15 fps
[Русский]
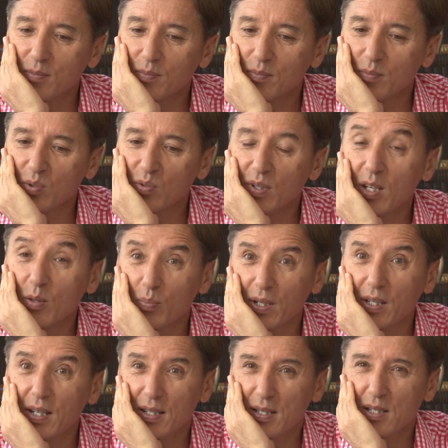бывает
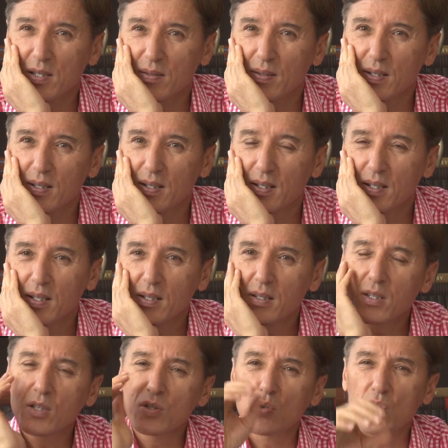предательство.
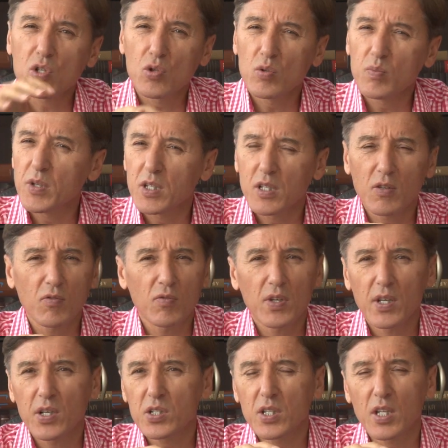Ты идешь с людьми, ты им
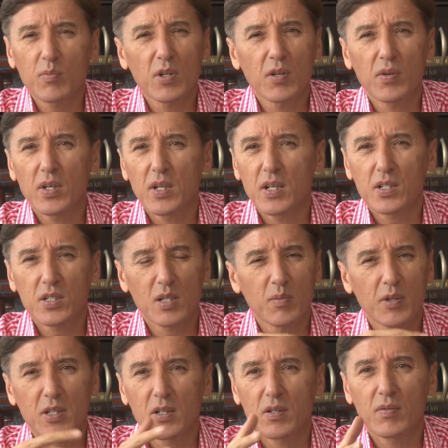веришь, ты им доверяешь, ты им
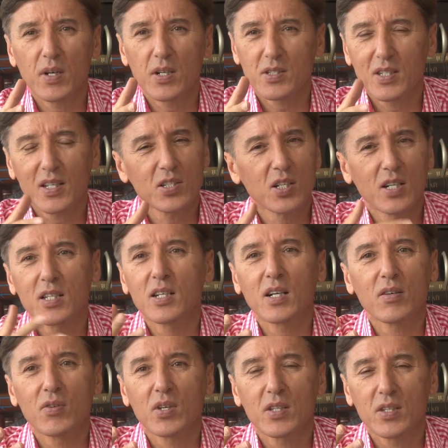открываешься. Я человек
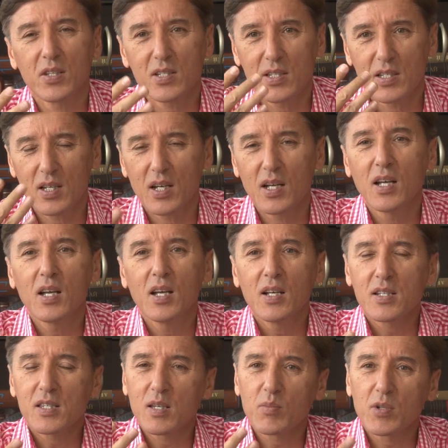откровенный. Если я
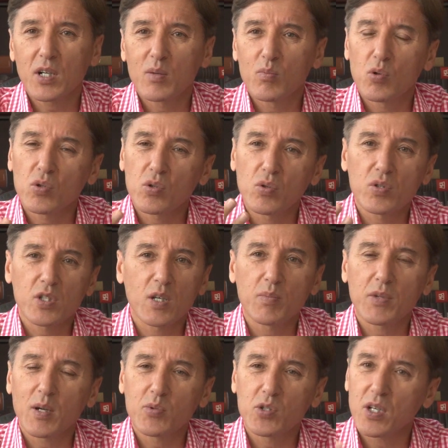с кем-то работаю, с
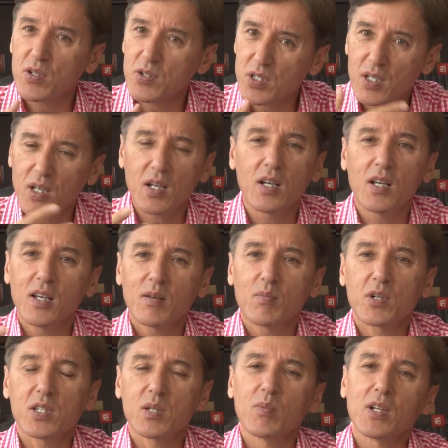кем-то общаюсь, я
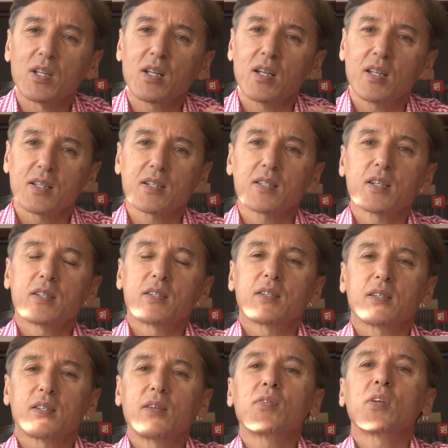максимально, так сказать,
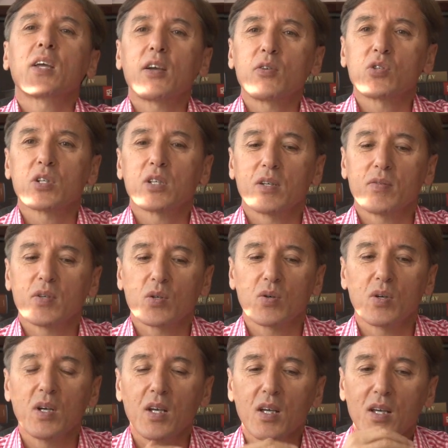доверяю
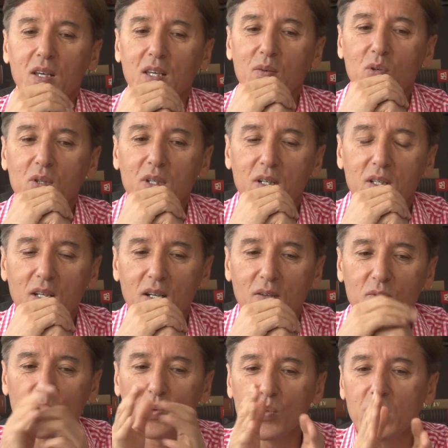человеку. И вот когда
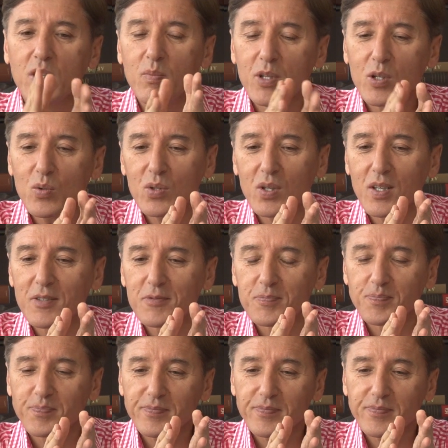в трудные минуты